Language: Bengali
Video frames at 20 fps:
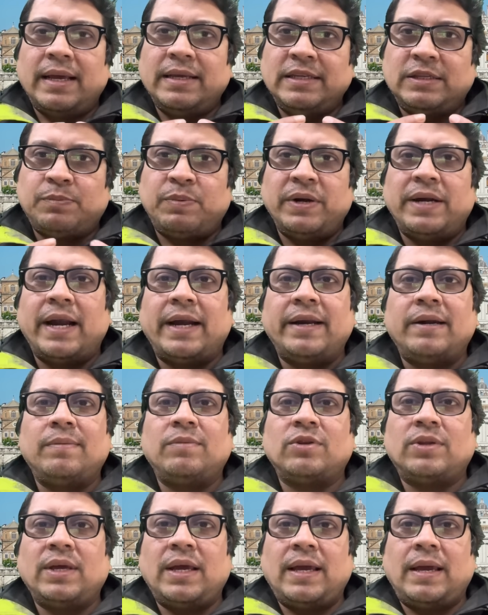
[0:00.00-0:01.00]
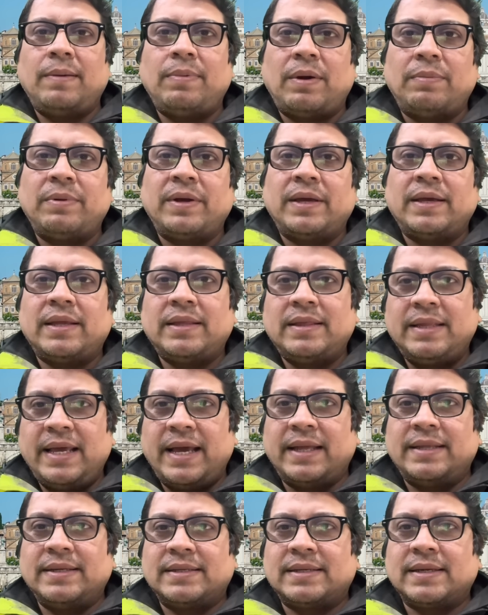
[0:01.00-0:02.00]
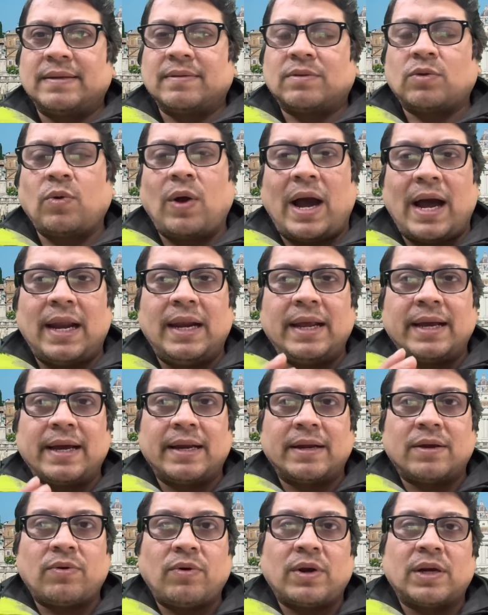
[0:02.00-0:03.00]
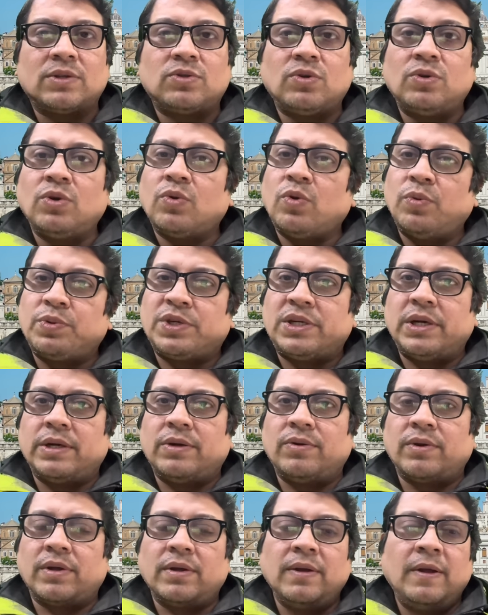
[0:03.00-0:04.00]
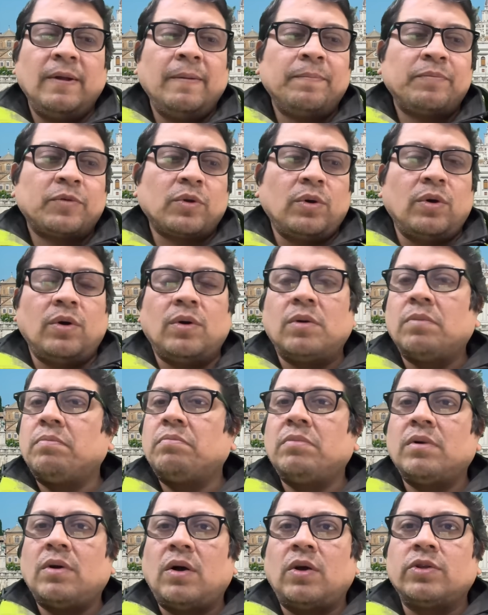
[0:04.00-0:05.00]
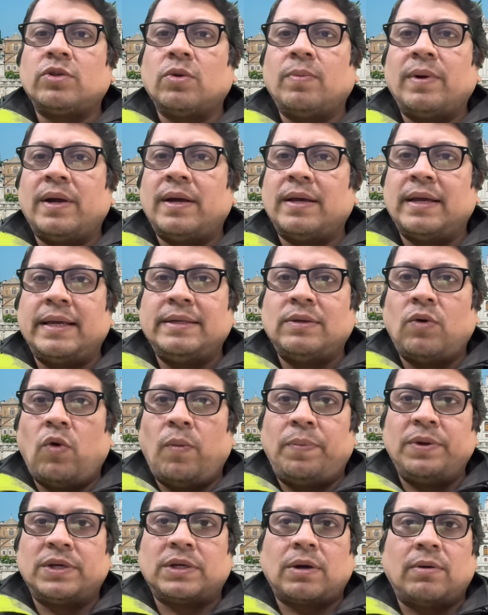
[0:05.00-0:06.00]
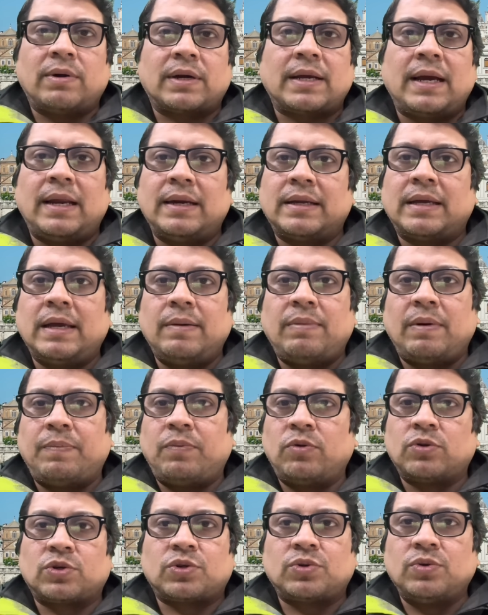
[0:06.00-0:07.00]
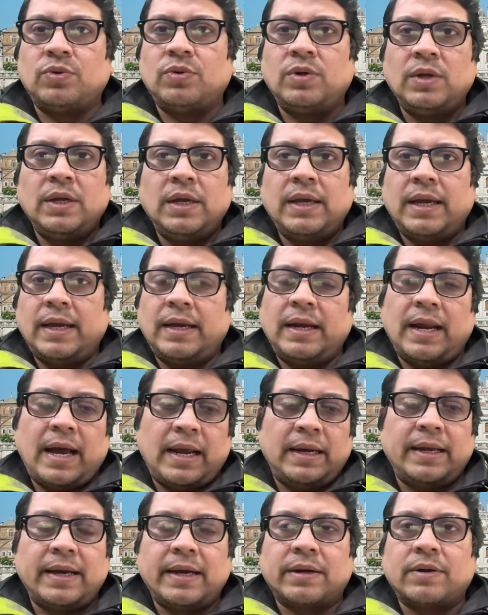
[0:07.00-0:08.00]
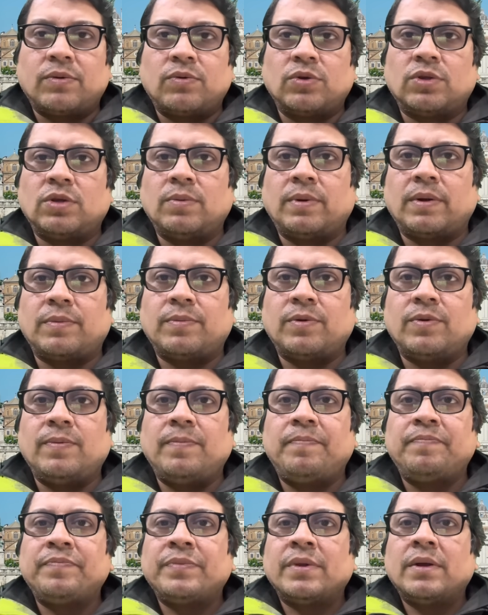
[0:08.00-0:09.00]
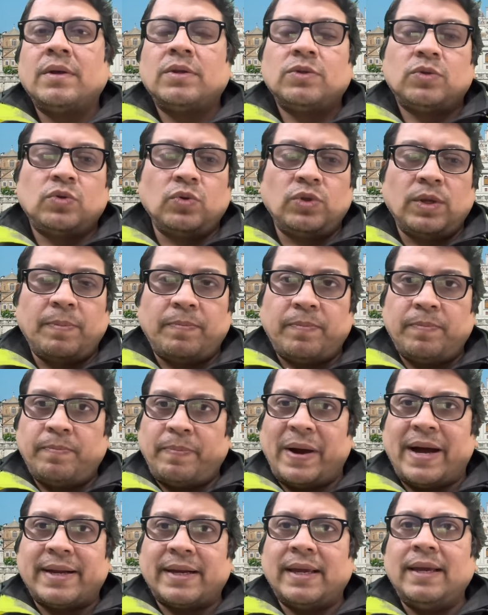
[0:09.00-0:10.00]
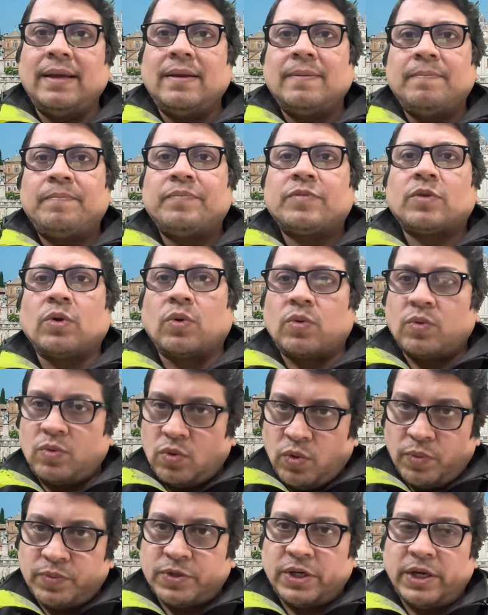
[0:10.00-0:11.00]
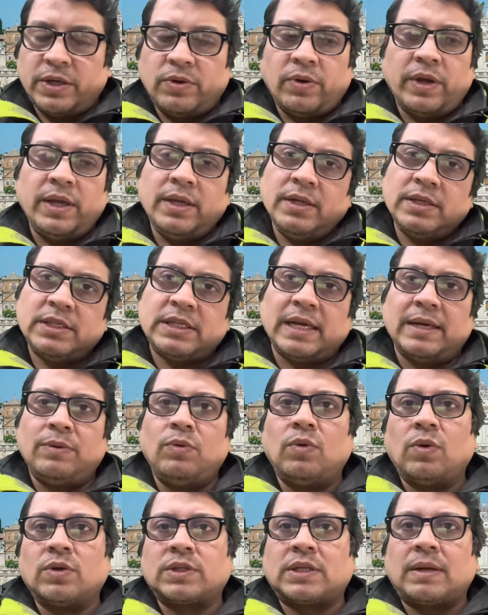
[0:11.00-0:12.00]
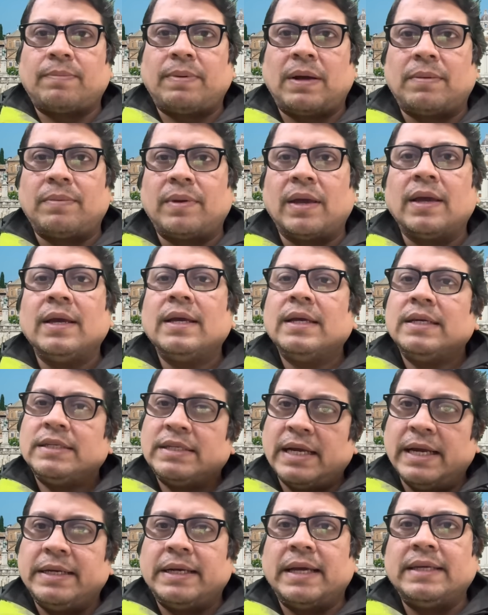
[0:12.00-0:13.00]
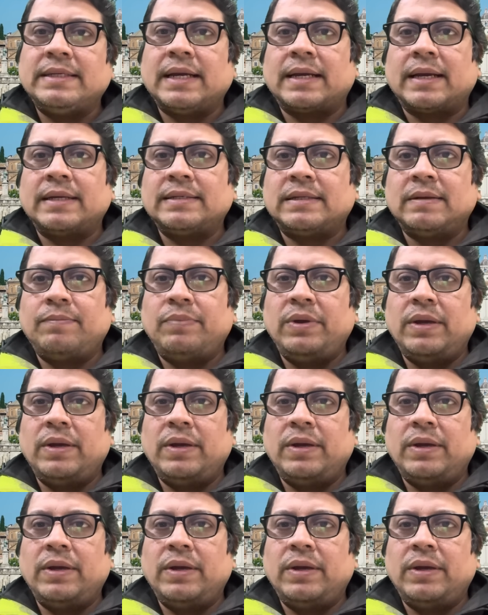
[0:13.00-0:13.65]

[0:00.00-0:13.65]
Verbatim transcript: স্পিড মধ্যে এইভাবে দিয়ে দিছে তো আলেগারে করার জন্য খুব শীঘ্রই তো হয়তো বা এই যে অফিস হওয়ার কালকে বা পরশু এগুলো আলেগারে করতে পারবো যদি পারে তো খুব শীঘ্রই সে নুলস্থা পাবে সেইটাই জানাইছে